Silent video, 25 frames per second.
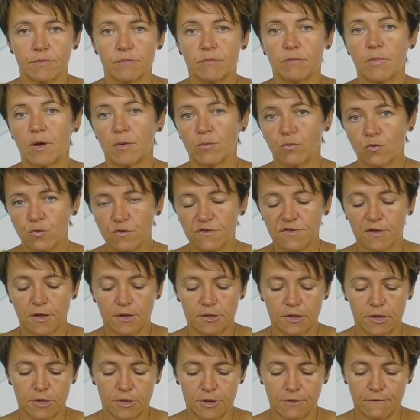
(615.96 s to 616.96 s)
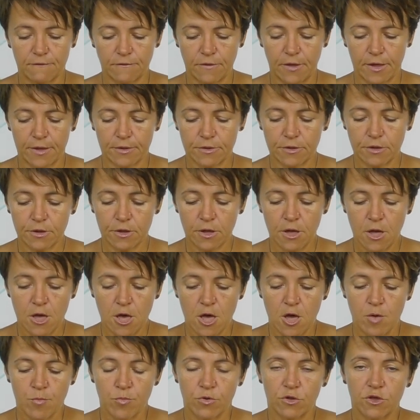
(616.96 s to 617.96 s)
bambusach nadrewnianych,
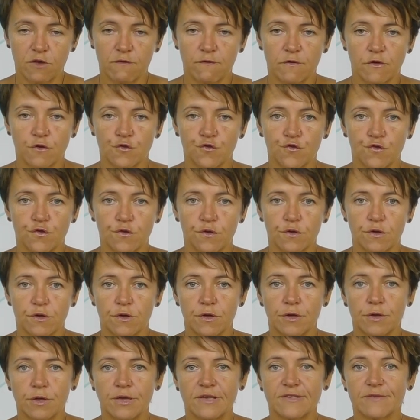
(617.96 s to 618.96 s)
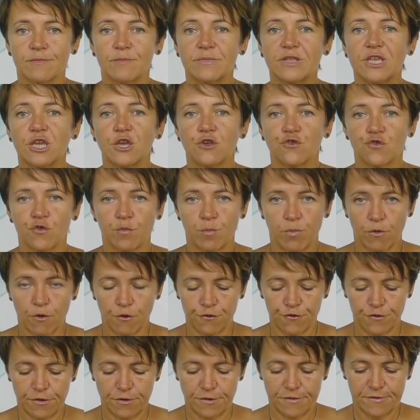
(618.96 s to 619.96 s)
ponieważ jest mniejszy
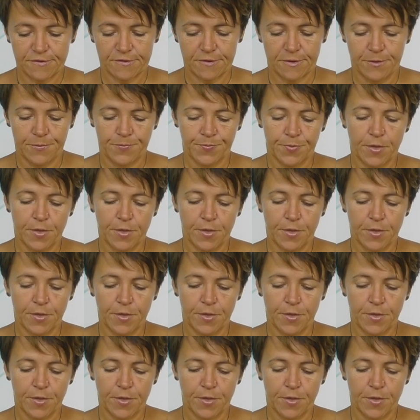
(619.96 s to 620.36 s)
poślizg.